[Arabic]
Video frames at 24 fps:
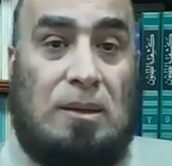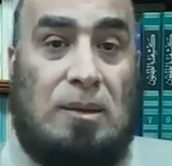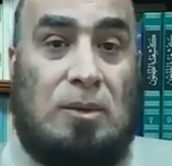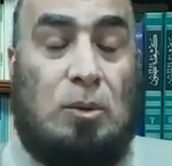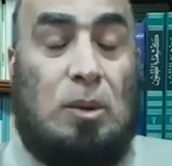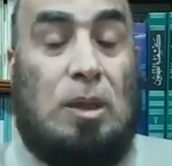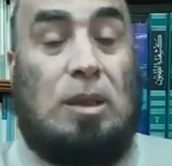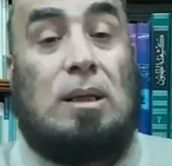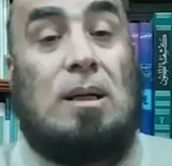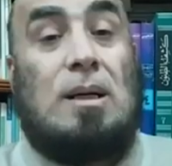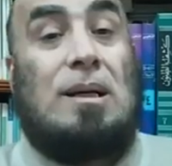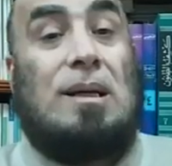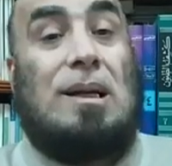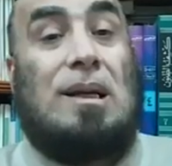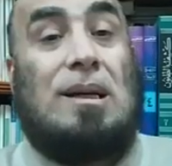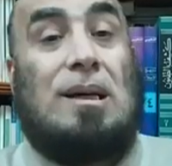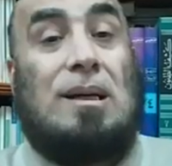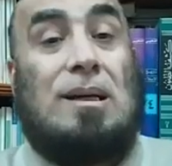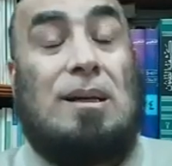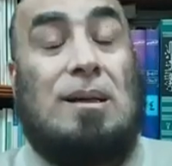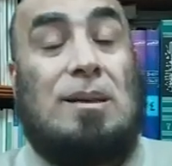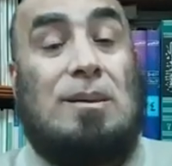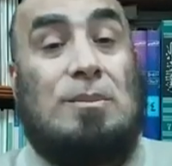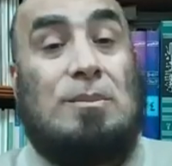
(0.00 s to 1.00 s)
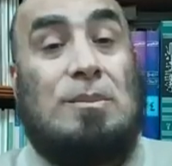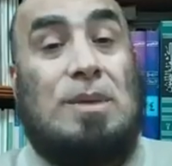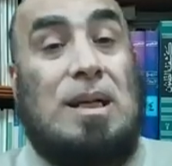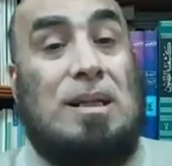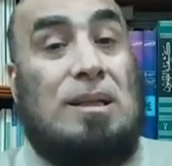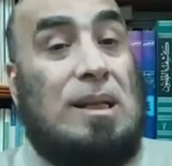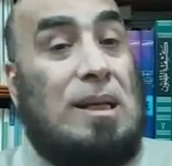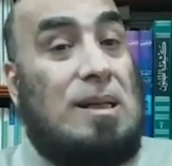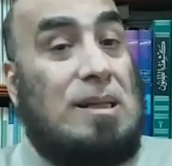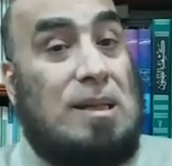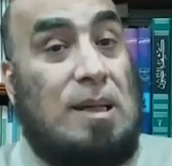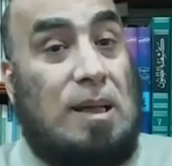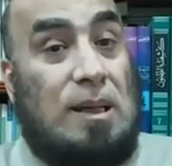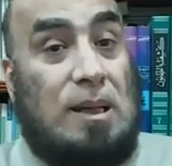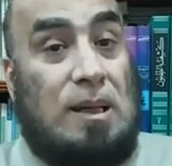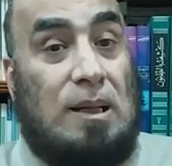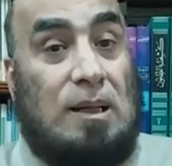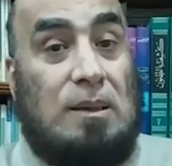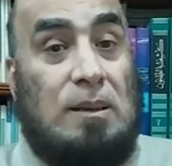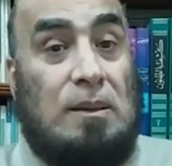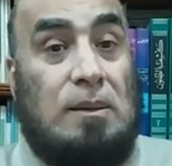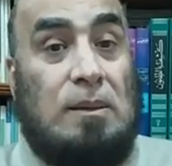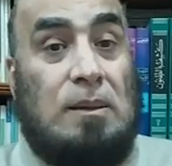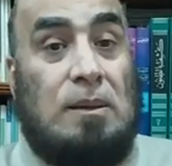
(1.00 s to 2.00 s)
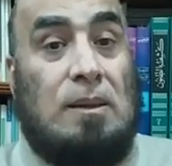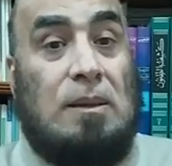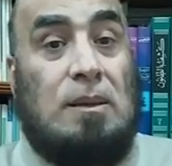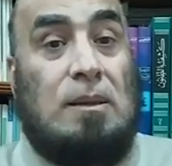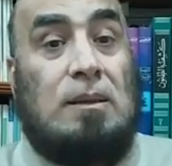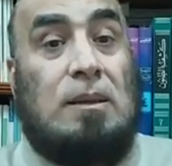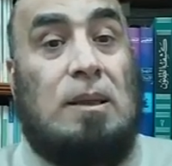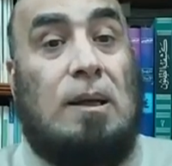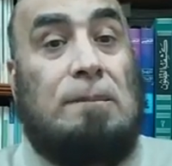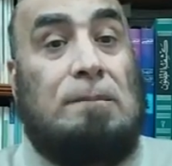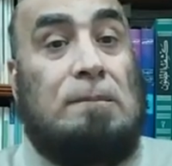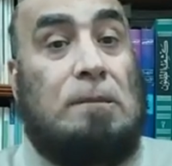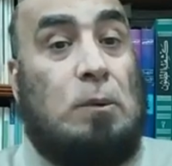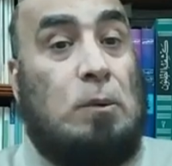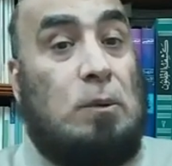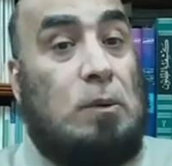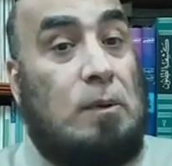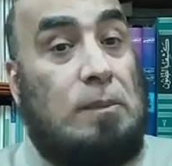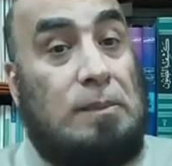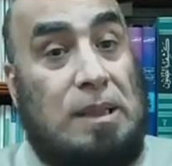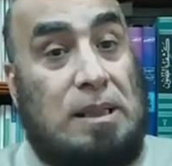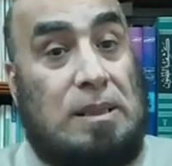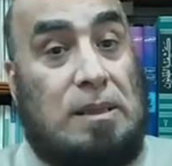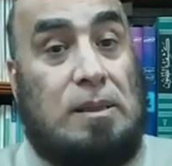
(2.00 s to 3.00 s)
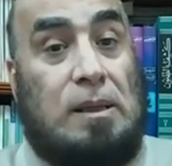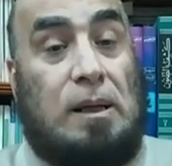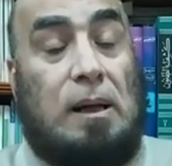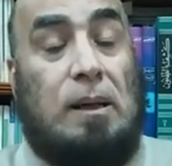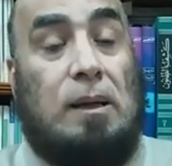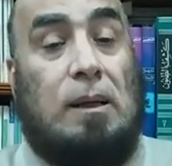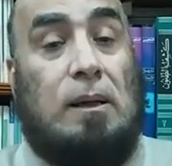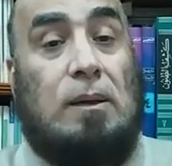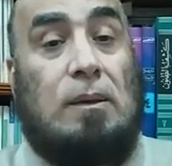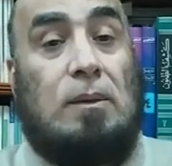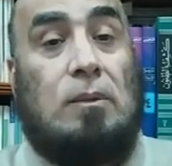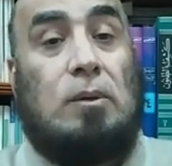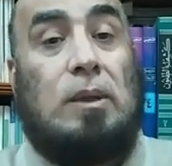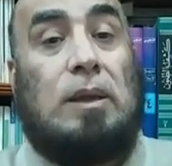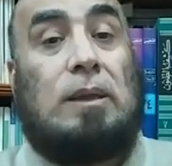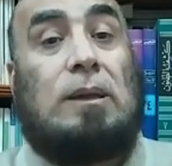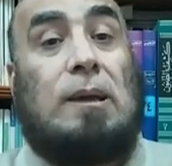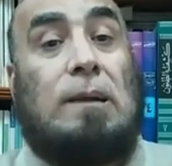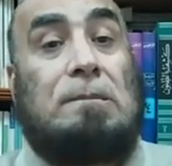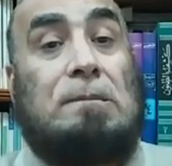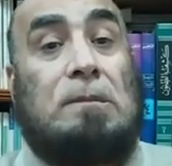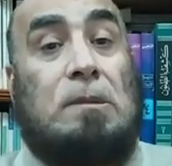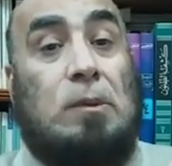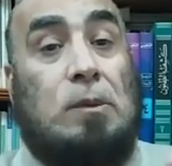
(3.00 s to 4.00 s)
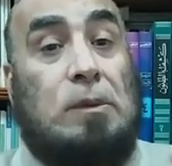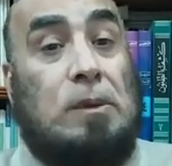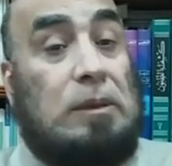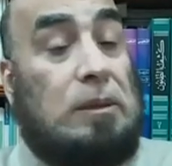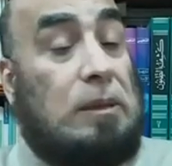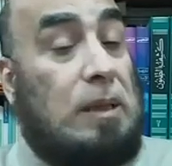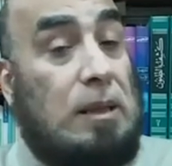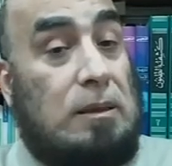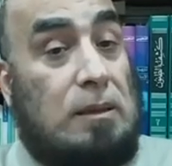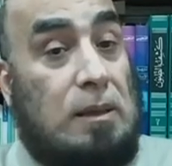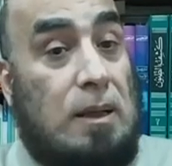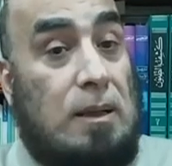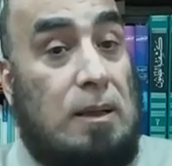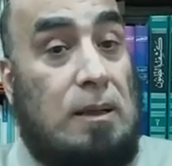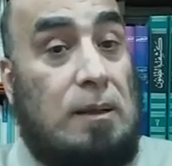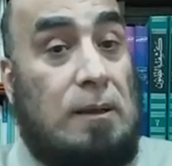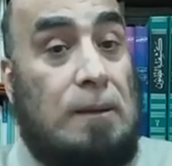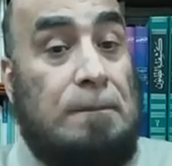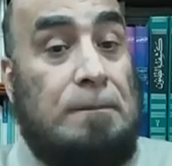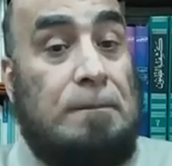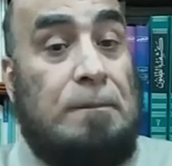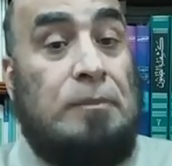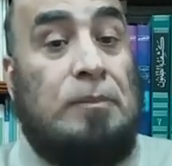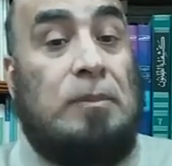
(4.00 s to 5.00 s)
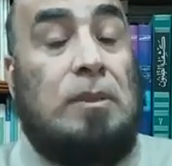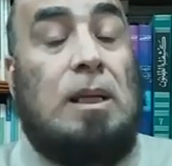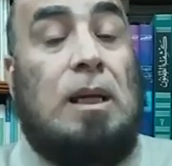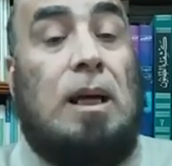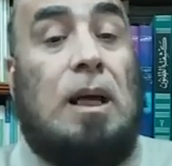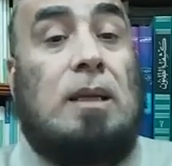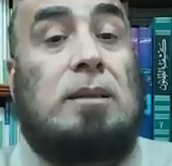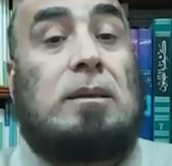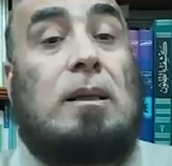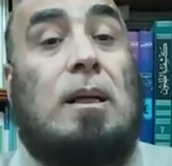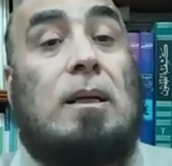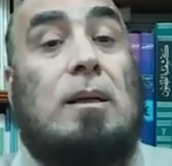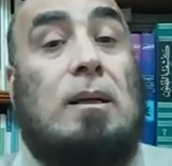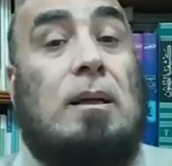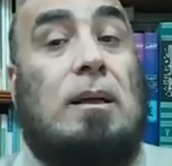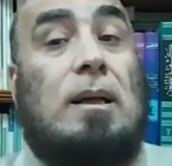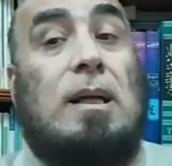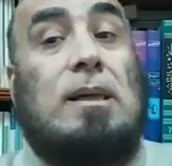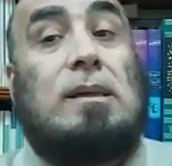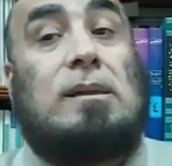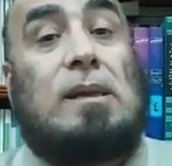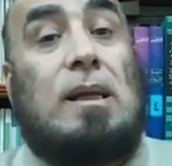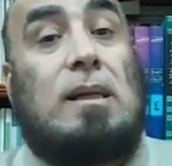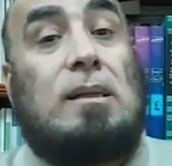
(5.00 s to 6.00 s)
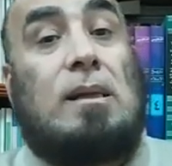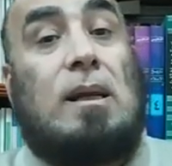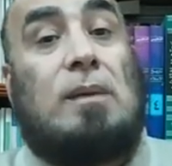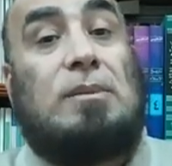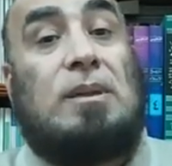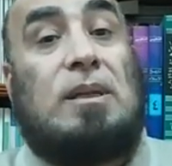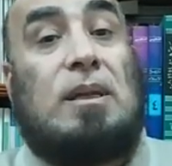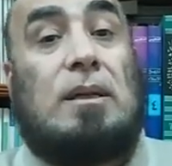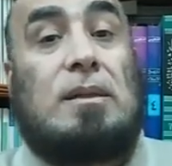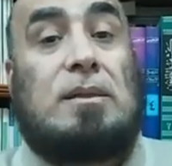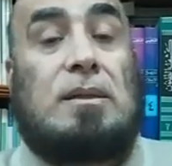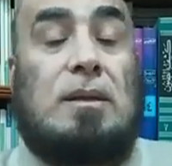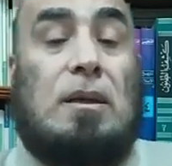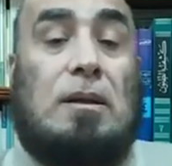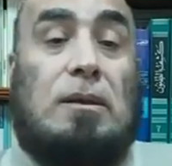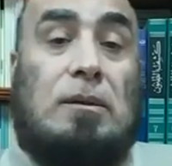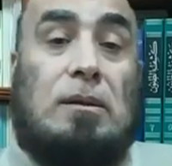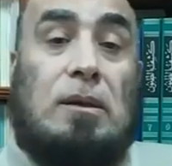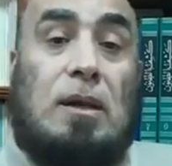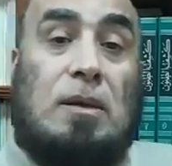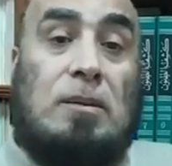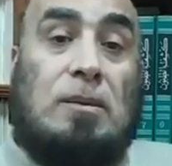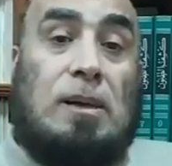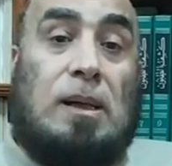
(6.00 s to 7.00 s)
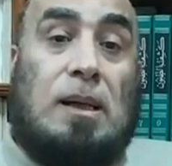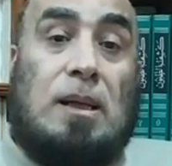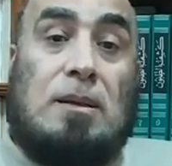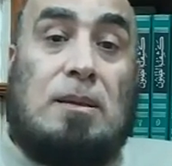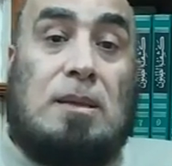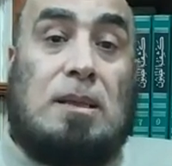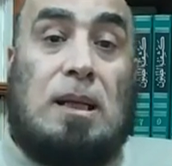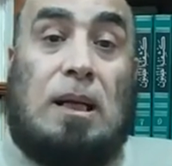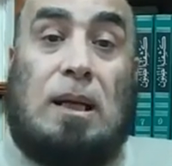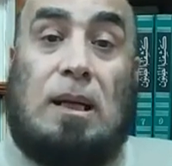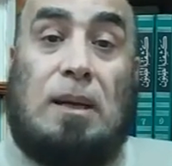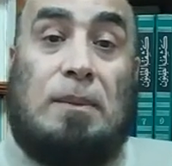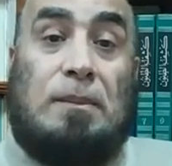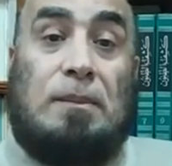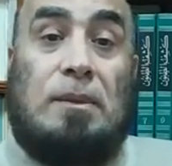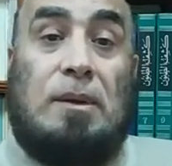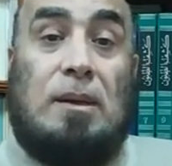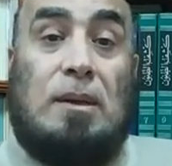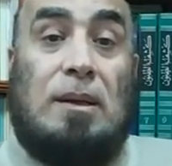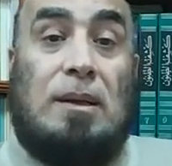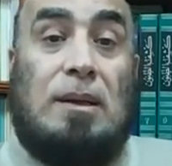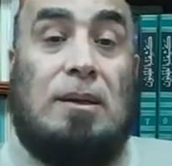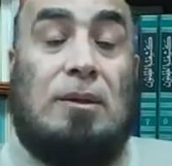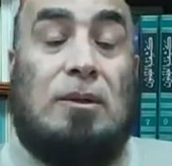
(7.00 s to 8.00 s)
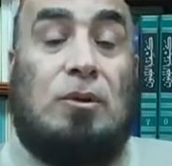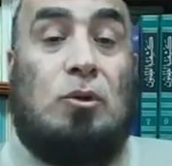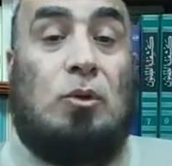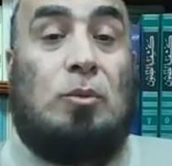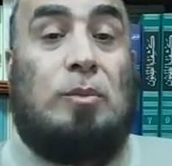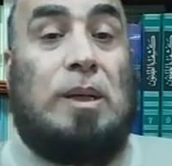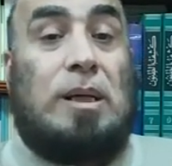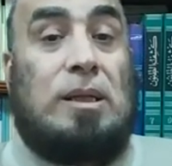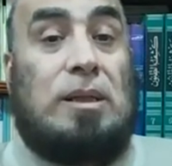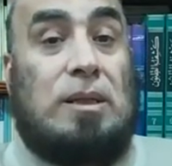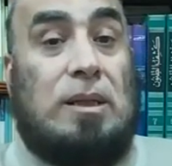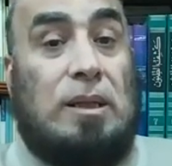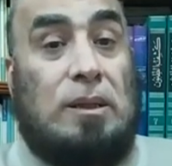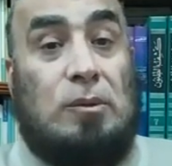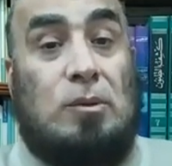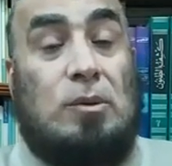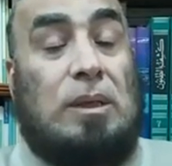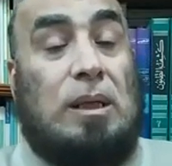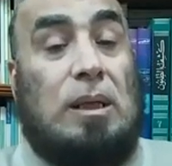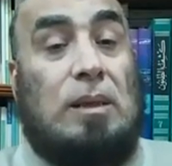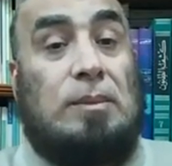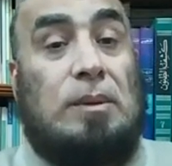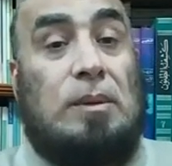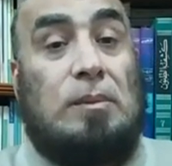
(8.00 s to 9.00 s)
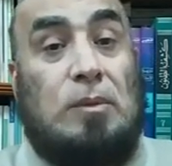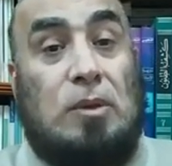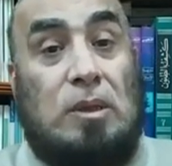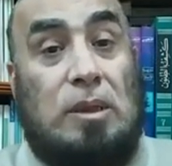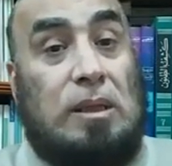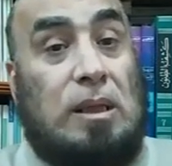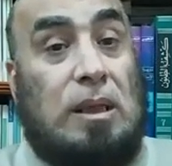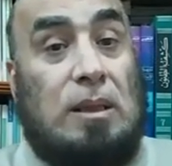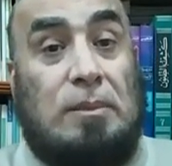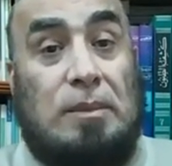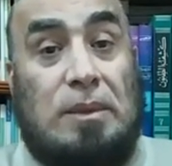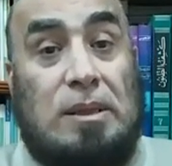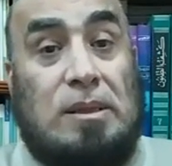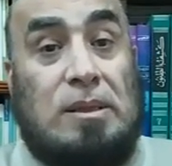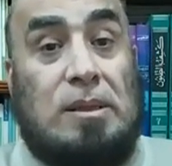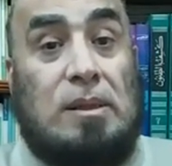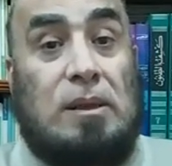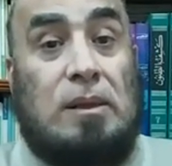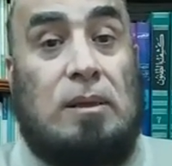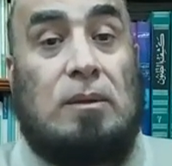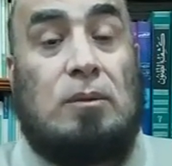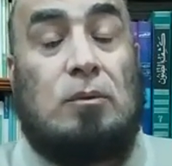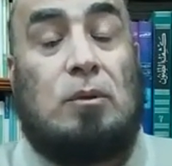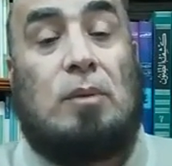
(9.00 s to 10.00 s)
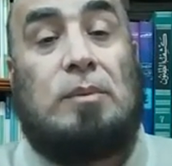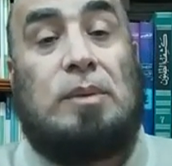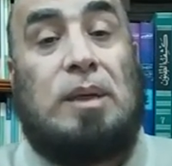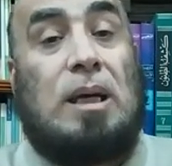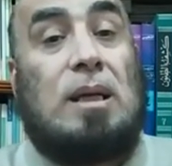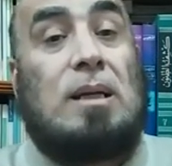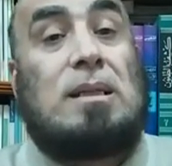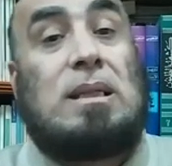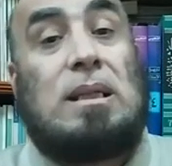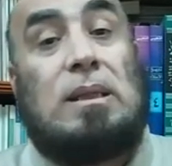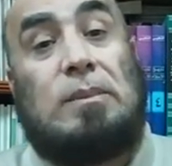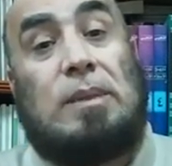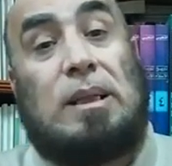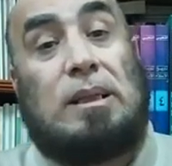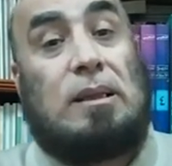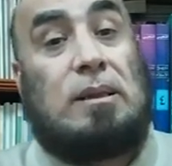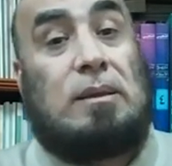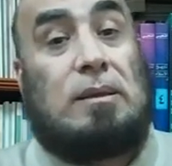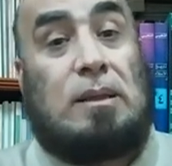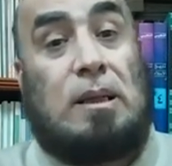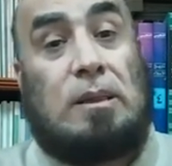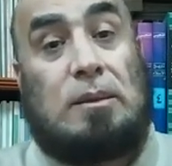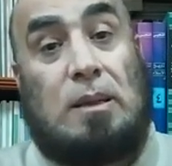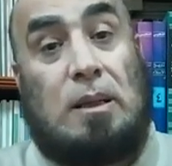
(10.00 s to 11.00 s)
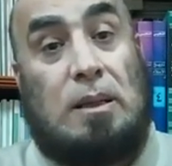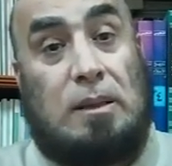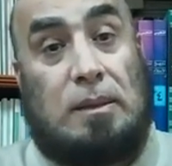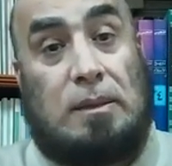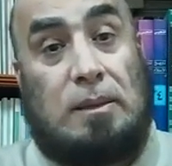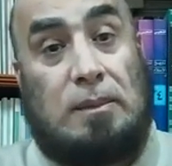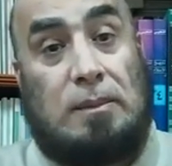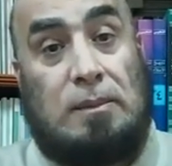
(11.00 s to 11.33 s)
وقال ما تزال تذكر مصر وتذكر التتار حتى رأيت النبي صلى الله عليه وسلم يبشرك بملك مصر وبهزيمة التتار